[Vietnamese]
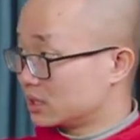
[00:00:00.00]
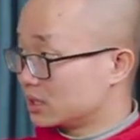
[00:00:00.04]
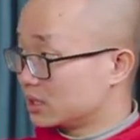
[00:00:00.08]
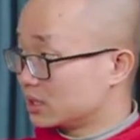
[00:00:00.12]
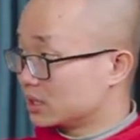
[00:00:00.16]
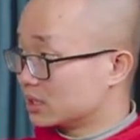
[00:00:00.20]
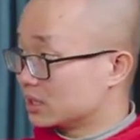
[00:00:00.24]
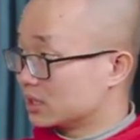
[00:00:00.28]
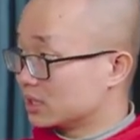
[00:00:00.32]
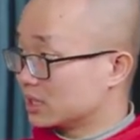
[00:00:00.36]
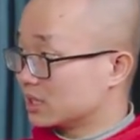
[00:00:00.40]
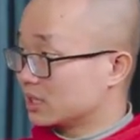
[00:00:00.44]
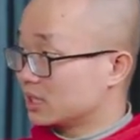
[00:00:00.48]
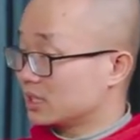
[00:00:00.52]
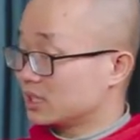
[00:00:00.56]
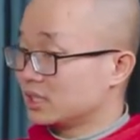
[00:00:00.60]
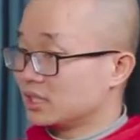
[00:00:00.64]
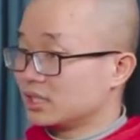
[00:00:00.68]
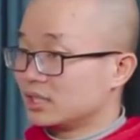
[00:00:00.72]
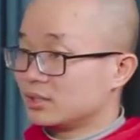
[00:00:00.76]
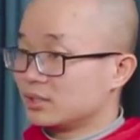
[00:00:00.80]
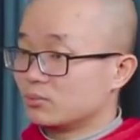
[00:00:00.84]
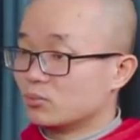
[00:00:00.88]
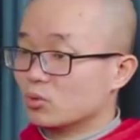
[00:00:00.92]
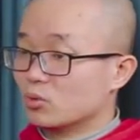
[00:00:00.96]
Đấy.
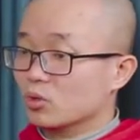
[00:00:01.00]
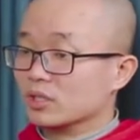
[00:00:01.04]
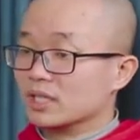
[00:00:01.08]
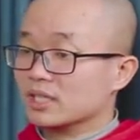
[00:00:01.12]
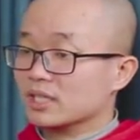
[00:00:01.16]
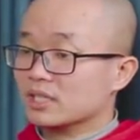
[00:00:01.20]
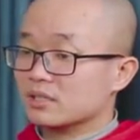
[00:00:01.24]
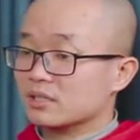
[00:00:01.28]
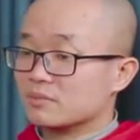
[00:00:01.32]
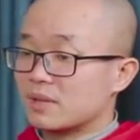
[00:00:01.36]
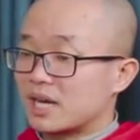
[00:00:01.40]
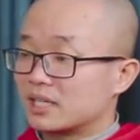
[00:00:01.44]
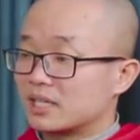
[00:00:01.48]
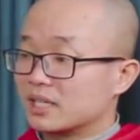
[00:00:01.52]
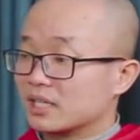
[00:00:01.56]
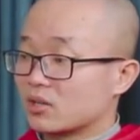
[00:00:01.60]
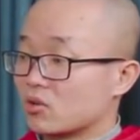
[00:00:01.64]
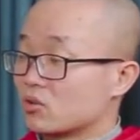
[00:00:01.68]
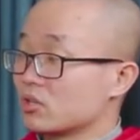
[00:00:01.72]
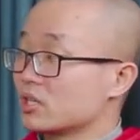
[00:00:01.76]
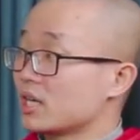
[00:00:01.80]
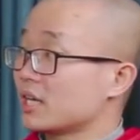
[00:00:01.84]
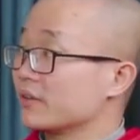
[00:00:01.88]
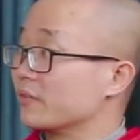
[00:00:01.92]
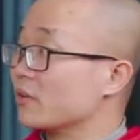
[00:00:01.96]
Muốn cái người bạn đấy có
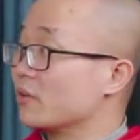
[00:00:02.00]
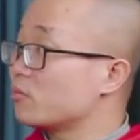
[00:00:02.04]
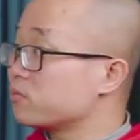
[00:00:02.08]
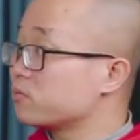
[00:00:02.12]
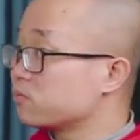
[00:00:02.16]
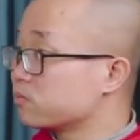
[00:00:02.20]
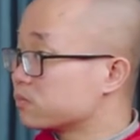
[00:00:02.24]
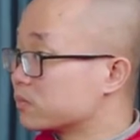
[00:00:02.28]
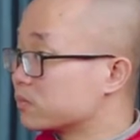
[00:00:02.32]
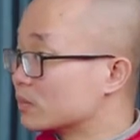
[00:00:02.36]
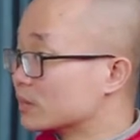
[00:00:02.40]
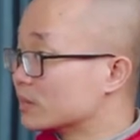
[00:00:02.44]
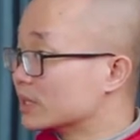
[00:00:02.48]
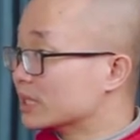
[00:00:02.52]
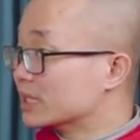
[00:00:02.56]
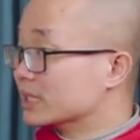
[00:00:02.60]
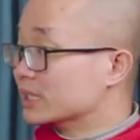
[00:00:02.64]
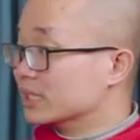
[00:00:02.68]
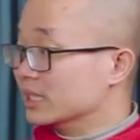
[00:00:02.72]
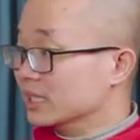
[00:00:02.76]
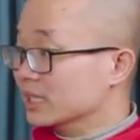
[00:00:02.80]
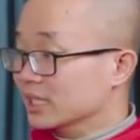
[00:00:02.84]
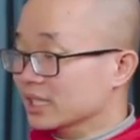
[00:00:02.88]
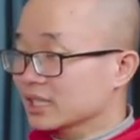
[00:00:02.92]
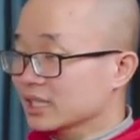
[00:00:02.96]
được hạnh phúc,
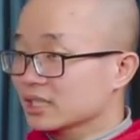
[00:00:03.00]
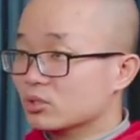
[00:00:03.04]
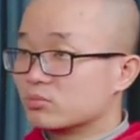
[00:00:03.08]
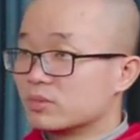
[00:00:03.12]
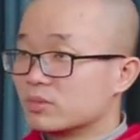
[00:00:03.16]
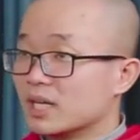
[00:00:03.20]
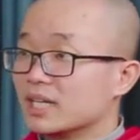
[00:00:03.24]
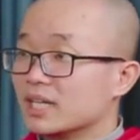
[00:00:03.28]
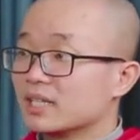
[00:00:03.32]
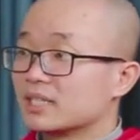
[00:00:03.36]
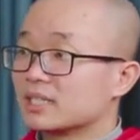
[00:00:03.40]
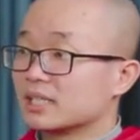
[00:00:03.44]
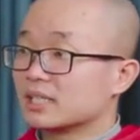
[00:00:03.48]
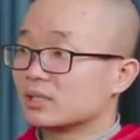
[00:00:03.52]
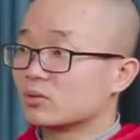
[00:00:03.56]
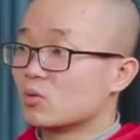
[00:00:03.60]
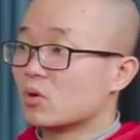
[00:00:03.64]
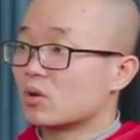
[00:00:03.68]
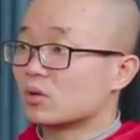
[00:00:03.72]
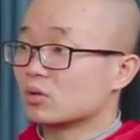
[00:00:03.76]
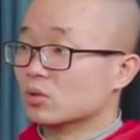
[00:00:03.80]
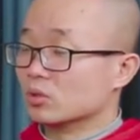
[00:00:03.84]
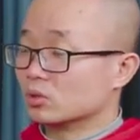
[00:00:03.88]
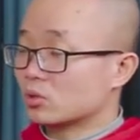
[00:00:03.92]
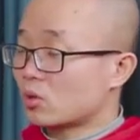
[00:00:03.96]
thì lúc đấy cái
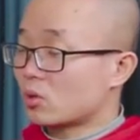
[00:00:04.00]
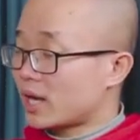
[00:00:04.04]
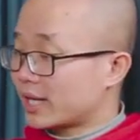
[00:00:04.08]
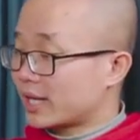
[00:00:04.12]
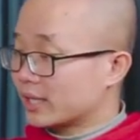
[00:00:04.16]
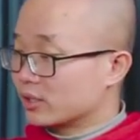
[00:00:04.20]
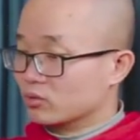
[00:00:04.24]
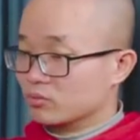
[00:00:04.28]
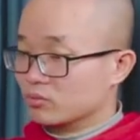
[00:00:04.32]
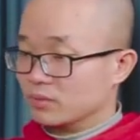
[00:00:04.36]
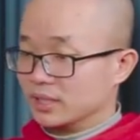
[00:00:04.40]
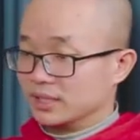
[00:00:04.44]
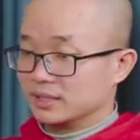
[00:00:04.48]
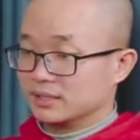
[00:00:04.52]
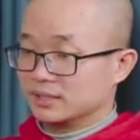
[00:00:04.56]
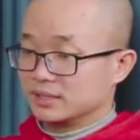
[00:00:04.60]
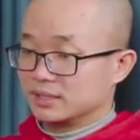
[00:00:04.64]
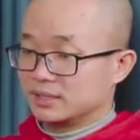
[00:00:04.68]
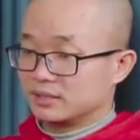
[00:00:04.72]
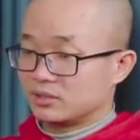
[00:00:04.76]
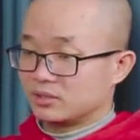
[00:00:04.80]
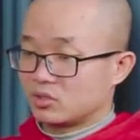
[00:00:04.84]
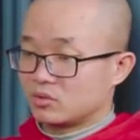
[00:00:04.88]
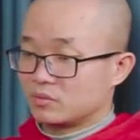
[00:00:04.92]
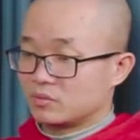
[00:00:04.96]
cuộc đối thoại của mình ấy,
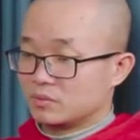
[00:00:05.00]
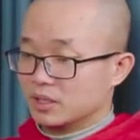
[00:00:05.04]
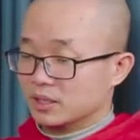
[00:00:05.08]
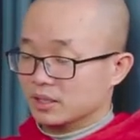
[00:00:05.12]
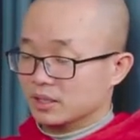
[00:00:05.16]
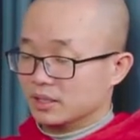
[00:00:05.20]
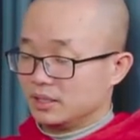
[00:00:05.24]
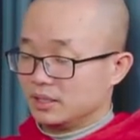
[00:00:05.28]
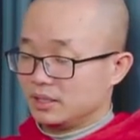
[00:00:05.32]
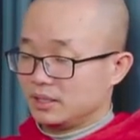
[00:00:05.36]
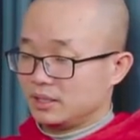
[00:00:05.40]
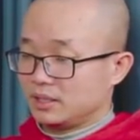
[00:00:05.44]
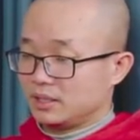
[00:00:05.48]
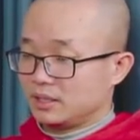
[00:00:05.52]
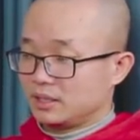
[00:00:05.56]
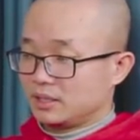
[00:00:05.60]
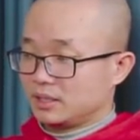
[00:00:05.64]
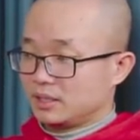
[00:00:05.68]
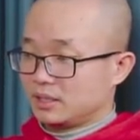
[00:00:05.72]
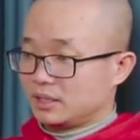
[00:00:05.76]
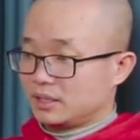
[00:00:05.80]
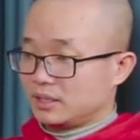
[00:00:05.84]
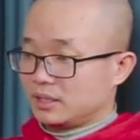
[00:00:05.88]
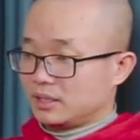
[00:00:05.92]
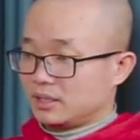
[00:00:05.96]
nó mới
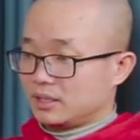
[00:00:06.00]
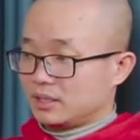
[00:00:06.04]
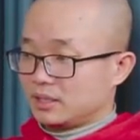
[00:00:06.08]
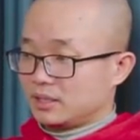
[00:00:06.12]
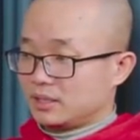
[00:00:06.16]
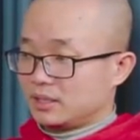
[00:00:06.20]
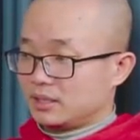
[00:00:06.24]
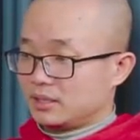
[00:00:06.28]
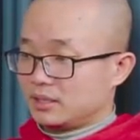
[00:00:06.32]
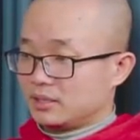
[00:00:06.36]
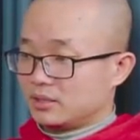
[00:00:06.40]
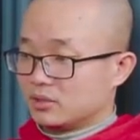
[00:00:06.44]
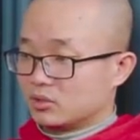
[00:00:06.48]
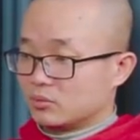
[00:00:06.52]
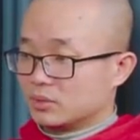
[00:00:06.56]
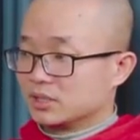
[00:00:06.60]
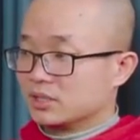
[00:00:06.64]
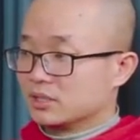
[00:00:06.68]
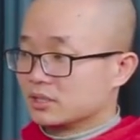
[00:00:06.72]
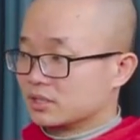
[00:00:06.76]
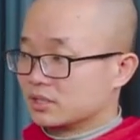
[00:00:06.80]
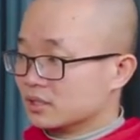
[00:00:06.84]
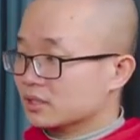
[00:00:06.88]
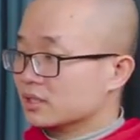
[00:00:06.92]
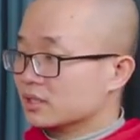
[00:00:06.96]
nó mới
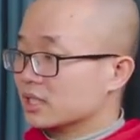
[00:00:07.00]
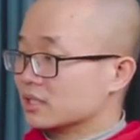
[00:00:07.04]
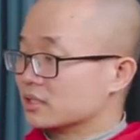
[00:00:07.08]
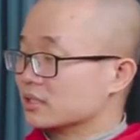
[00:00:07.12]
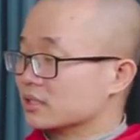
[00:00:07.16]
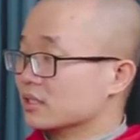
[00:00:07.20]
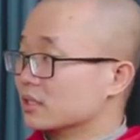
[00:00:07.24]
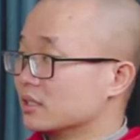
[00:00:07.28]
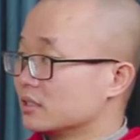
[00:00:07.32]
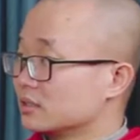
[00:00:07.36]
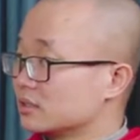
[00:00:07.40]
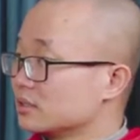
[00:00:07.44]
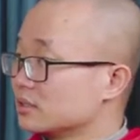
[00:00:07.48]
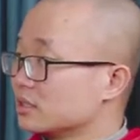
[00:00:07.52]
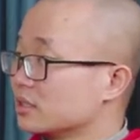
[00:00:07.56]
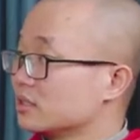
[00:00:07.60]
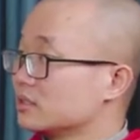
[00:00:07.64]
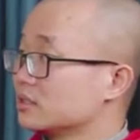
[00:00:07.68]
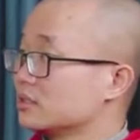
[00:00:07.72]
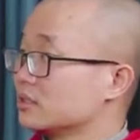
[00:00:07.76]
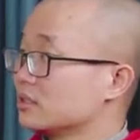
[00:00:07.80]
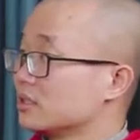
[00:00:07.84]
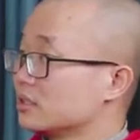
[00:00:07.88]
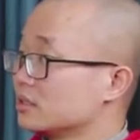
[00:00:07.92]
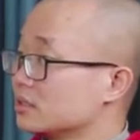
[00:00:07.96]
thực sự là giữa giữa
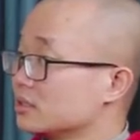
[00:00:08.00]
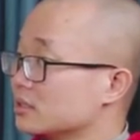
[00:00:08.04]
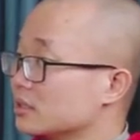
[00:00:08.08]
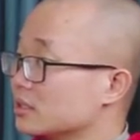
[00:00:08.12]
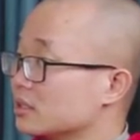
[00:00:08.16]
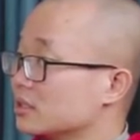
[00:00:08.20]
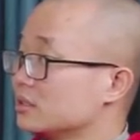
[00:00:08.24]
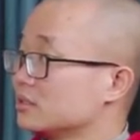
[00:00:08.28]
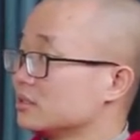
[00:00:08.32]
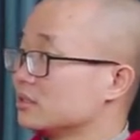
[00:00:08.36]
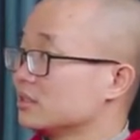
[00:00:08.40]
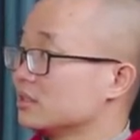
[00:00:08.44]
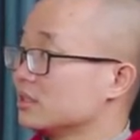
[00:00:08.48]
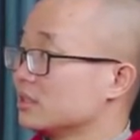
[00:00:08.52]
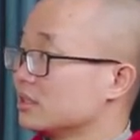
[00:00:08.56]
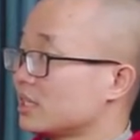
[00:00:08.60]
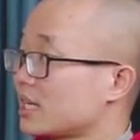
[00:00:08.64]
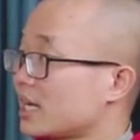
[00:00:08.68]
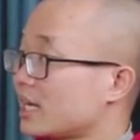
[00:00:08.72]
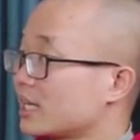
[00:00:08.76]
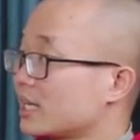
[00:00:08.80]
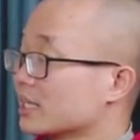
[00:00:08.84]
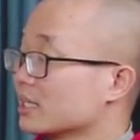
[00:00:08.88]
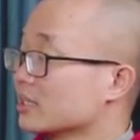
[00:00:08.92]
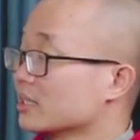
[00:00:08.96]
giữa giữa giữa
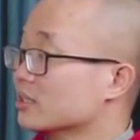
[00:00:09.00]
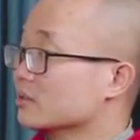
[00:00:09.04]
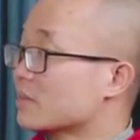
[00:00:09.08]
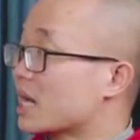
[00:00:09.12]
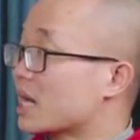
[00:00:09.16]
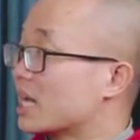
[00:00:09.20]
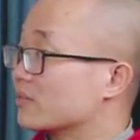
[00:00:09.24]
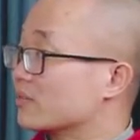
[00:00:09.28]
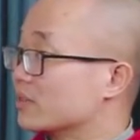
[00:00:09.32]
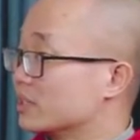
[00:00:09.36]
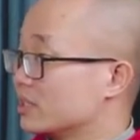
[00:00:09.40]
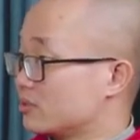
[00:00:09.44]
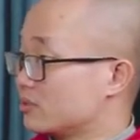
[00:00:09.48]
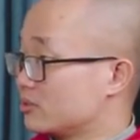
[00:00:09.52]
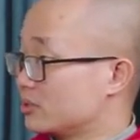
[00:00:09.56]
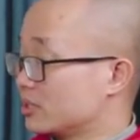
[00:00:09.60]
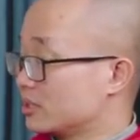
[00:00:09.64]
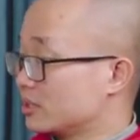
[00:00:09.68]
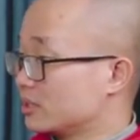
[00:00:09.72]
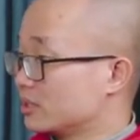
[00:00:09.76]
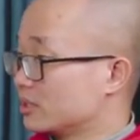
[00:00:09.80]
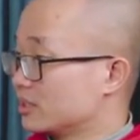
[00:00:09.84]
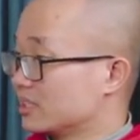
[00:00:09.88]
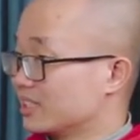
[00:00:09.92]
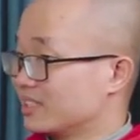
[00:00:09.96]
hai cái người bạn với nhau được.
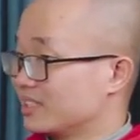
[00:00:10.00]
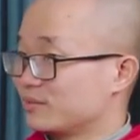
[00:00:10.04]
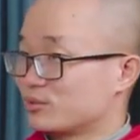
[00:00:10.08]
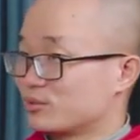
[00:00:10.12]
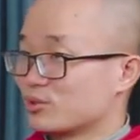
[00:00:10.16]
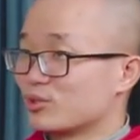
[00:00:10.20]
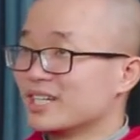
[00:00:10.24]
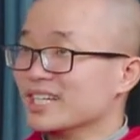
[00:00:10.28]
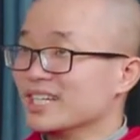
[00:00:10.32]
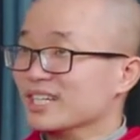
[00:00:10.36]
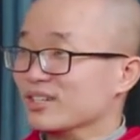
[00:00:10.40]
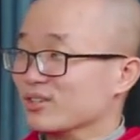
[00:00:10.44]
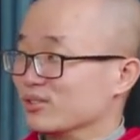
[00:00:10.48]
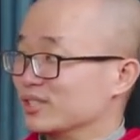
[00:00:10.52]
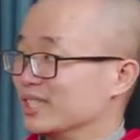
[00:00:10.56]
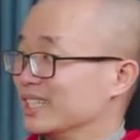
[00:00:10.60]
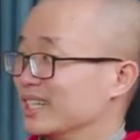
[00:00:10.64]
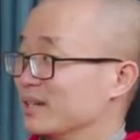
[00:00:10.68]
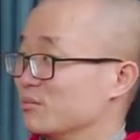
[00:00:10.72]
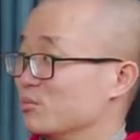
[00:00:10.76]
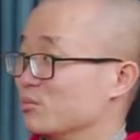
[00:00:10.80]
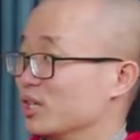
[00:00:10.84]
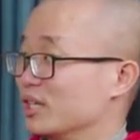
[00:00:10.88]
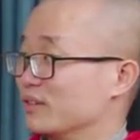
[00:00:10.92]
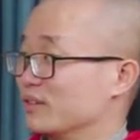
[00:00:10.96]
Đấy. Đôi khi nó chính là
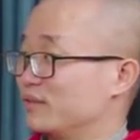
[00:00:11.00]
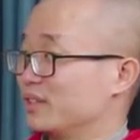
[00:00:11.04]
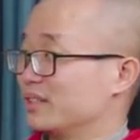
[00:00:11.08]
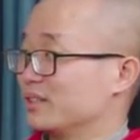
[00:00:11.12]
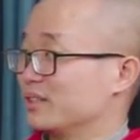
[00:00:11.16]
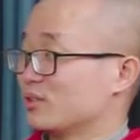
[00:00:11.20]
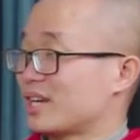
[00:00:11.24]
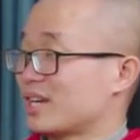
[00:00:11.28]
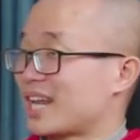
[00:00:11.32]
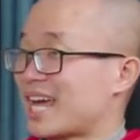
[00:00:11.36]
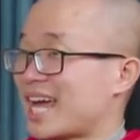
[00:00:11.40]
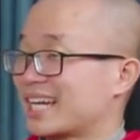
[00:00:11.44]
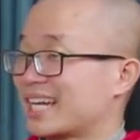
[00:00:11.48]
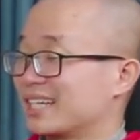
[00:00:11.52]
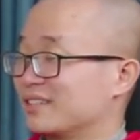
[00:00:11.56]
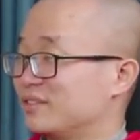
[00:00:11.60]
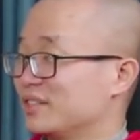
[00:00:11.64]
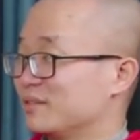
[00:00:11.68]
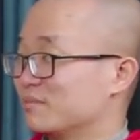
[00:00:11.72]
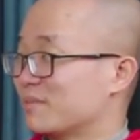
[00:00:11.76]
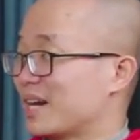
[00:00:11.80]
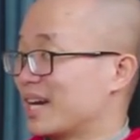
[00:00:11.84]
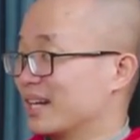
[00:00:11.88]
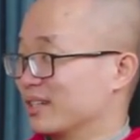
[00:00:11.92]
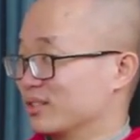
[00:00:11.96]
một cái phiên, nó là hai cái
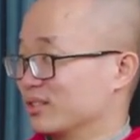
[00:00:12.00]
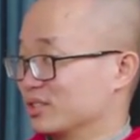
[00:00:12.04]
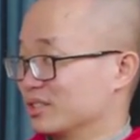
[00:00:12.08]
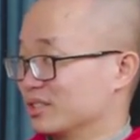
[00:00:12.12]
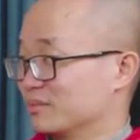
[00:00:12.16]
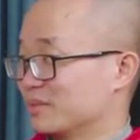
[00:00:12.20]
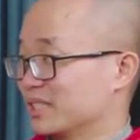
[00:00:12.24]
phiên bản của chính bản